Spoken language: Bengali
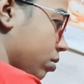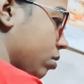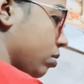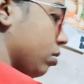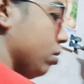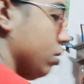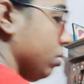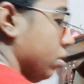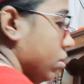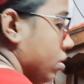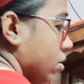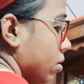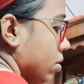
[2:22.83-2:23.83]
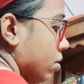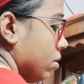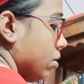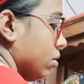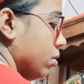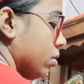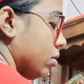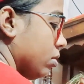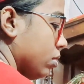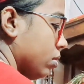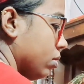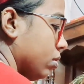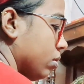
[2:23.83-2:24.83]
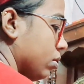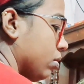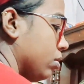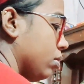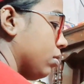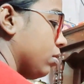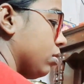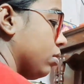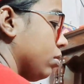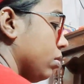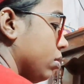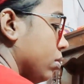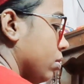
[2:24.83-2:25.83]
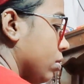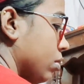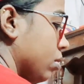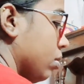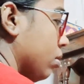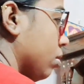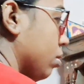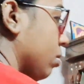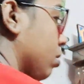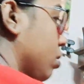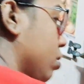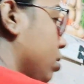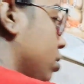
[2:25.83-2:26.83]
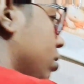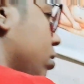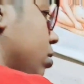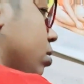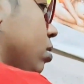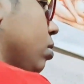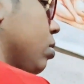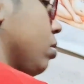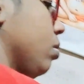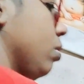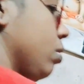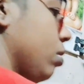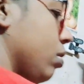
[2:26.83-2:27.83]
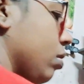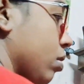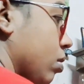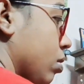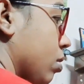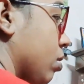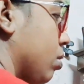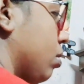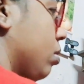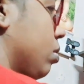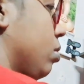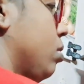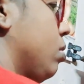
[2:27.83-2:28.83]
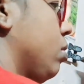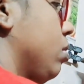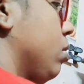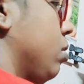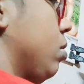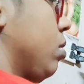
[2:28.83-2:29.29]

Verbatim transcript: ওকে তুলে নিয়ে ওকে ফ্রেশ করে নিয়ে তারপর বাদবাকি ঠাকুরগুলোকে আমি স্নান করাবো চন্দন সিঁদুর সব দেবো